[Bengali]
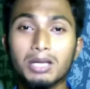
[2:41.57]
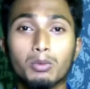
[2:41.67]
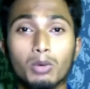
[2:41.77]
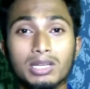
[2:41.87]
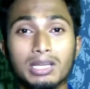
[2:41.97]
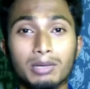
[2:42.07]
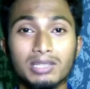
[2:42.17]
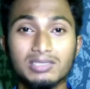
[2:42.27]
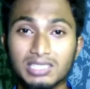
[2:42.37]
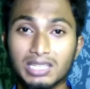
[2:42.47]
কোয়াড ক্যামেরা
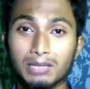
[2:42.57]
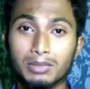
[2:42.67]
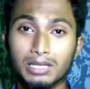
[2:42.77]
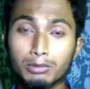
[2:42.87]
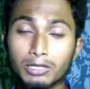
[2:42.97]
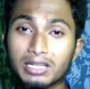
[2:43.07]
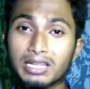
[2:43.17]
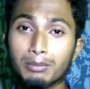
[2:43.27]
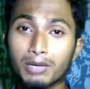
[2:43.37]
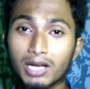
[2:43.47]
সেট এবং এর
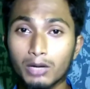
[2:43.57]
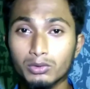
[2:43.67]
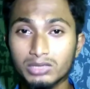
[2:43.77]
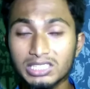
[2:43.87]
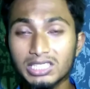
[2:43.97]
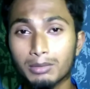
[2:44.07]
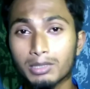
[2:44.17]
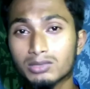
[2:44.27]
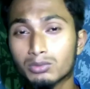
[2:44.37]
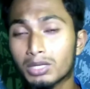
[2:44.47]
ক্যামেরা হাউজিংটা আমার
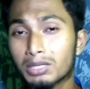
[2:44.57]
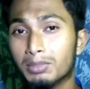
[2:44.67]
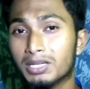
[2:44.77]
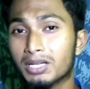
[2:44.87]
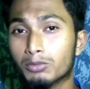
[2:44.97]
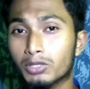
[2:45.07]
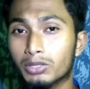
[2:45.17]
কাছে অনেক বেটার মনে